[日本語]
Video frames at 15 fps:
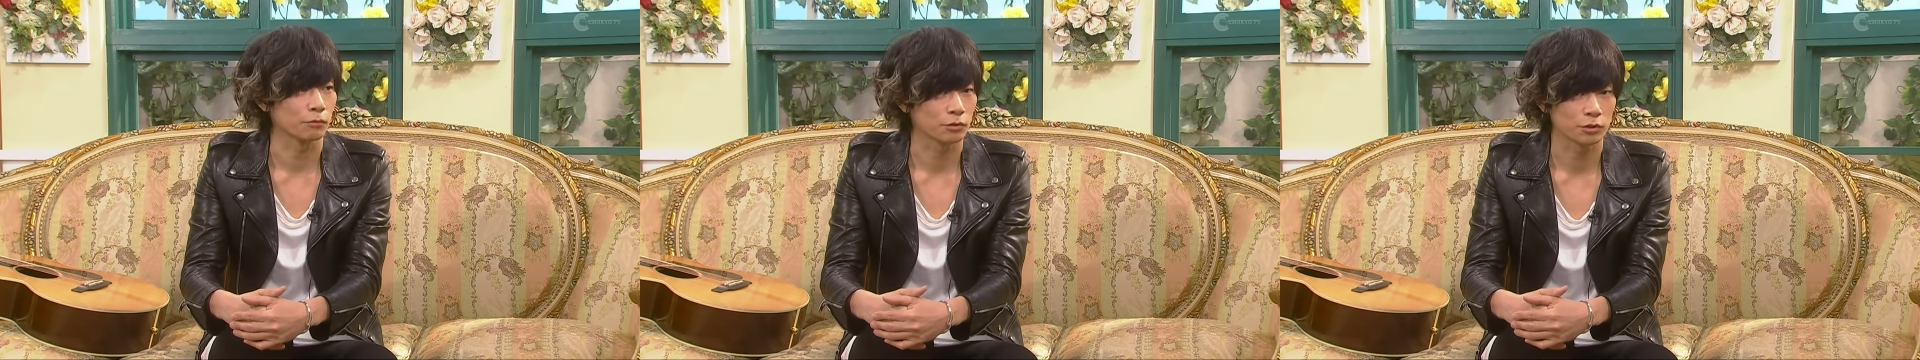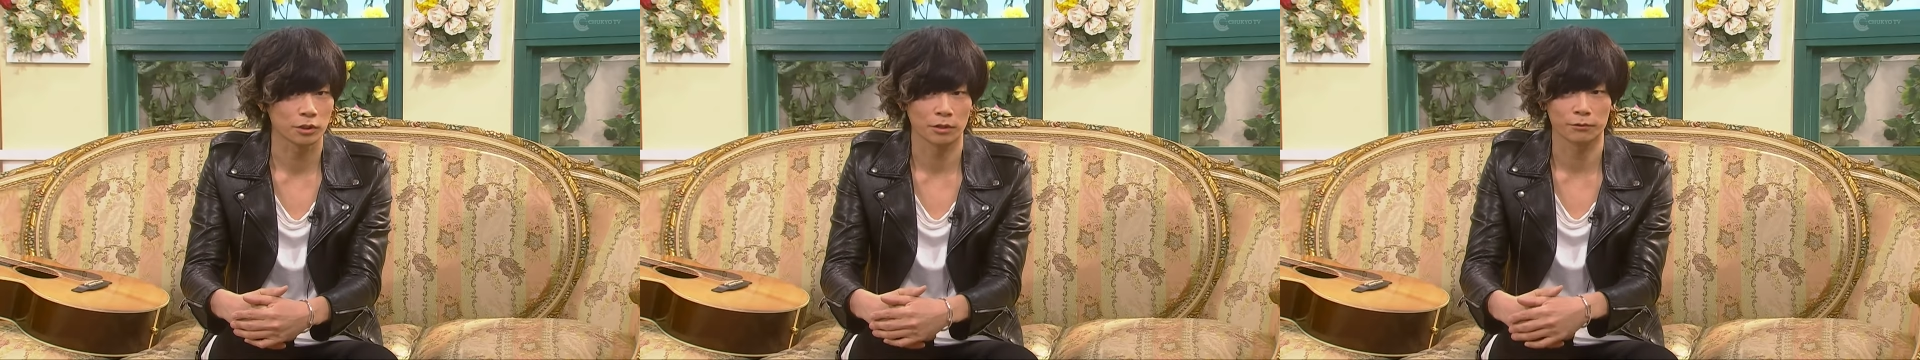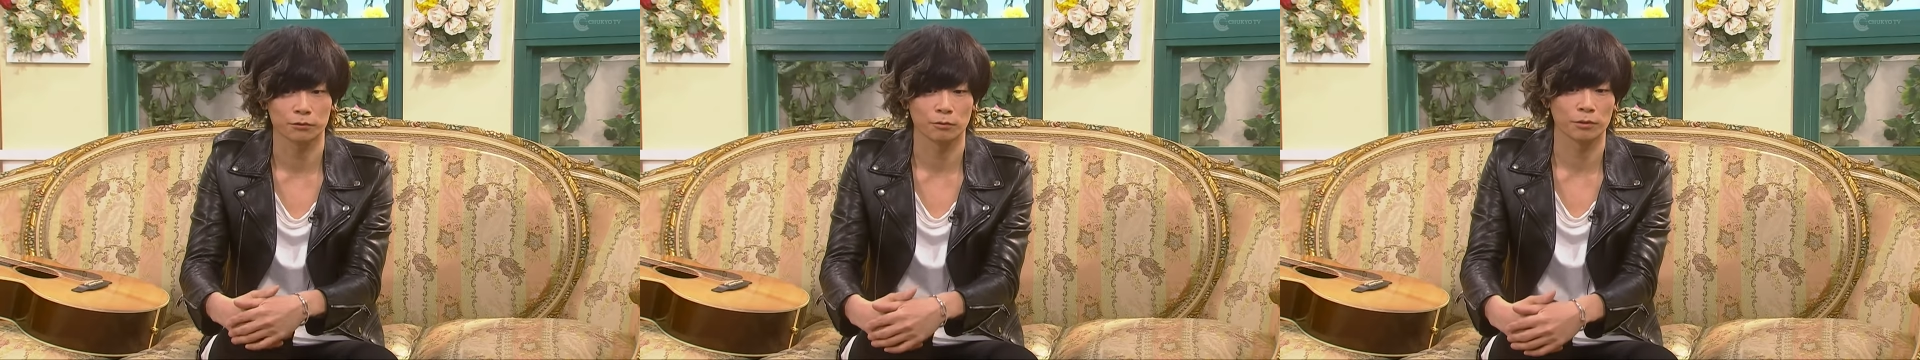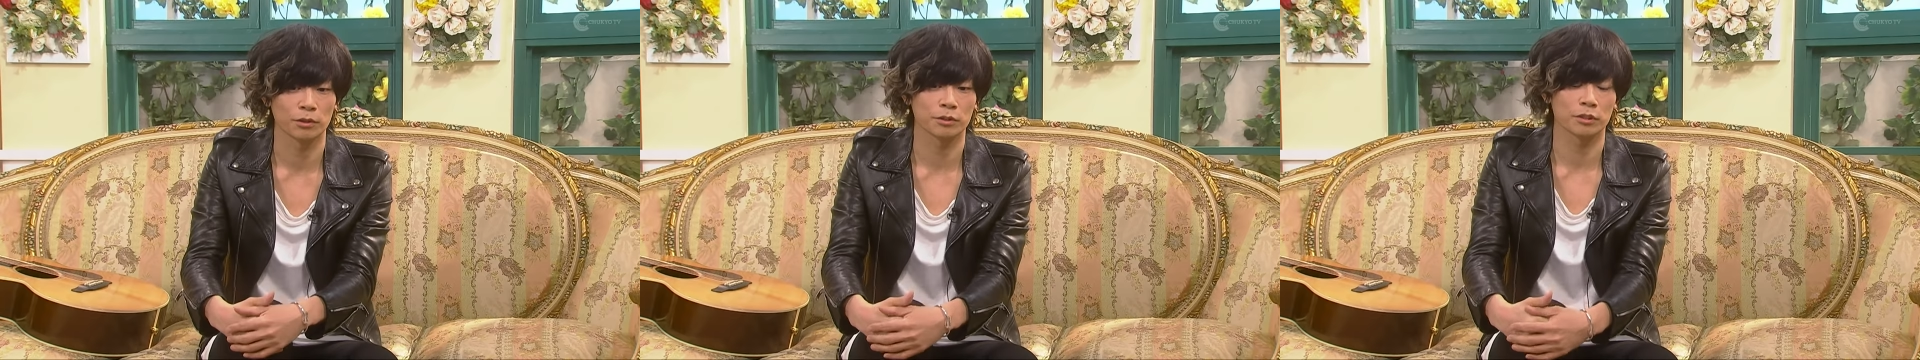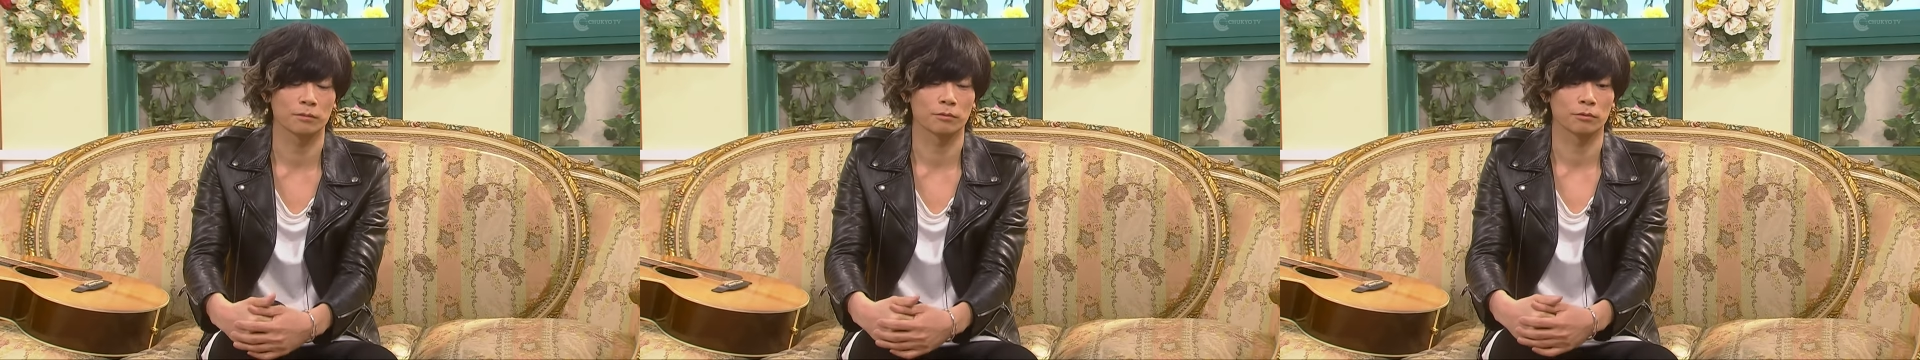もスタッフの
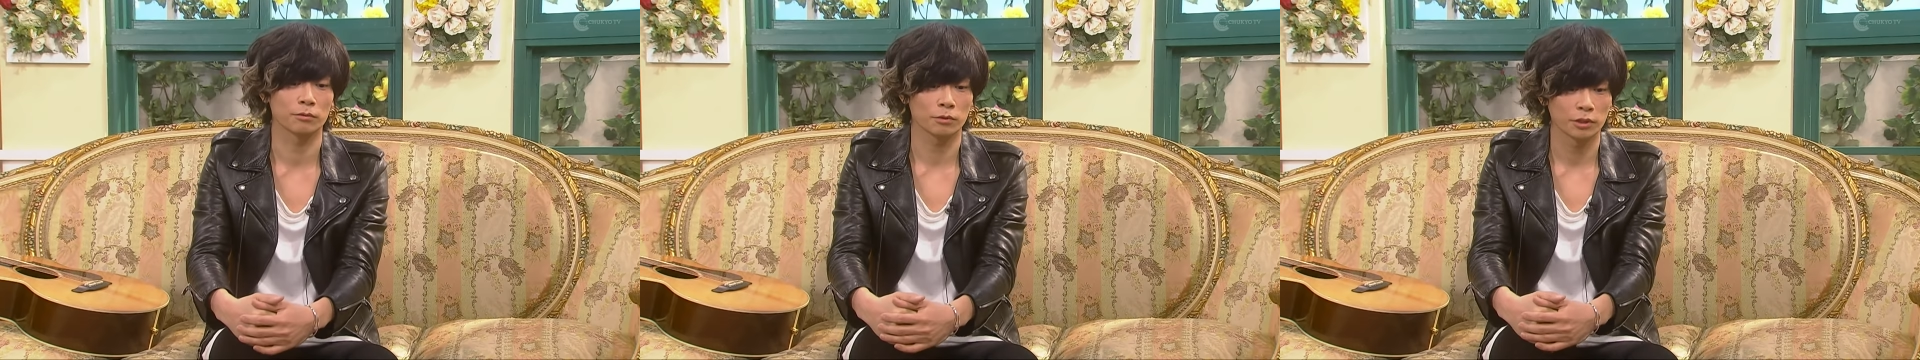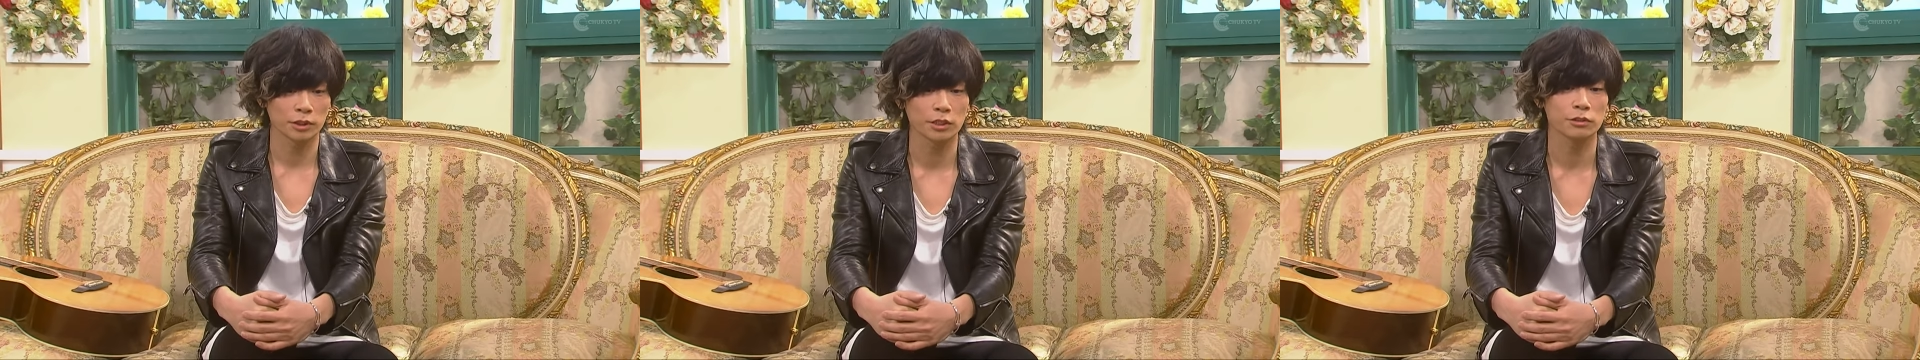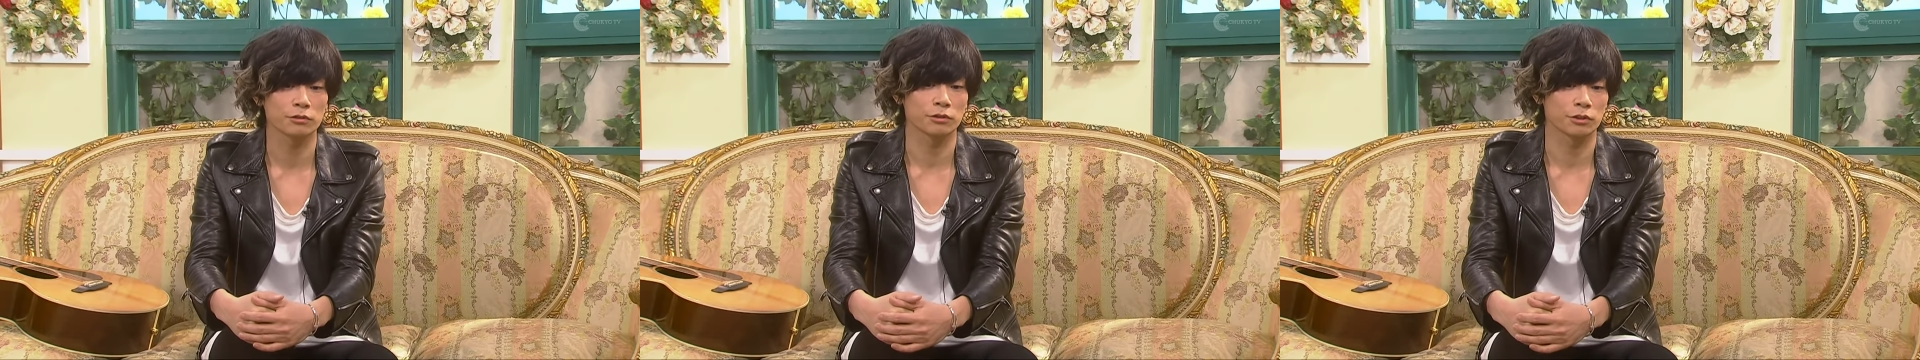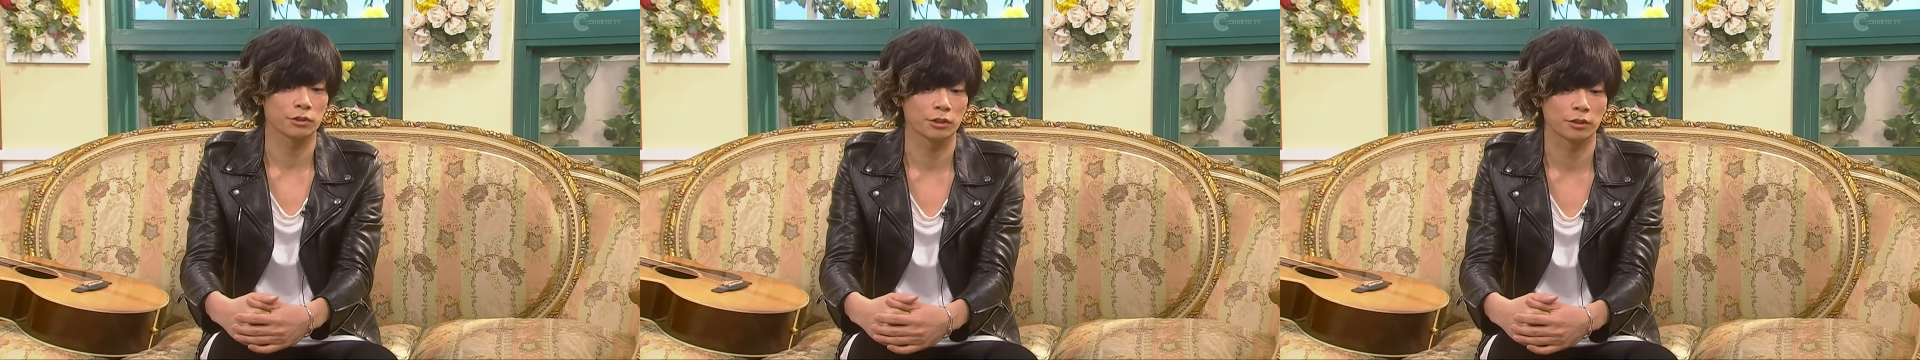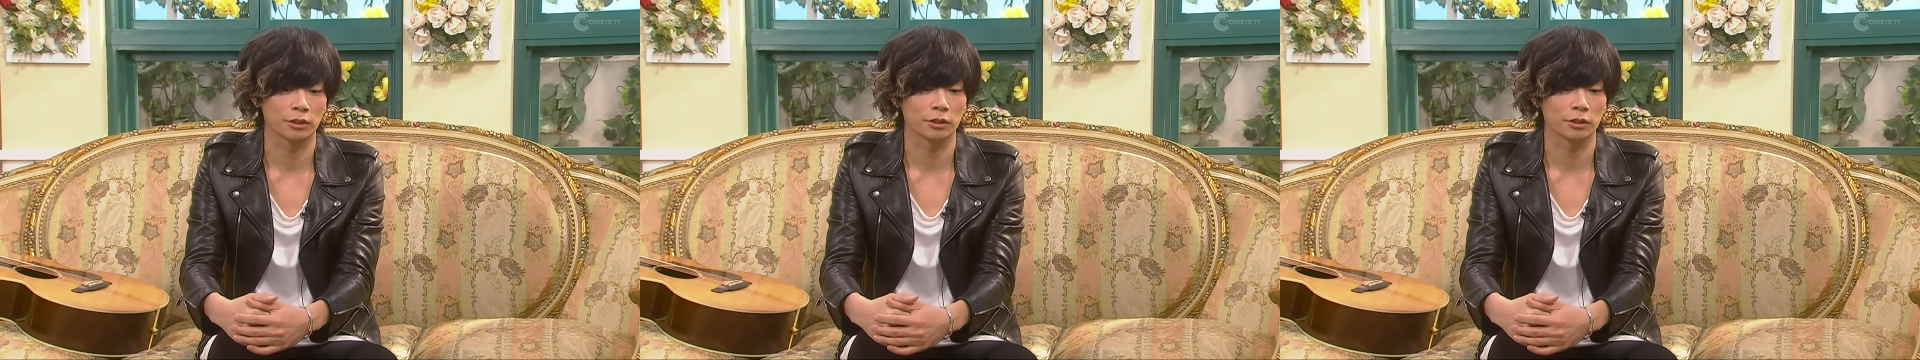皆さんも本当優しくしてい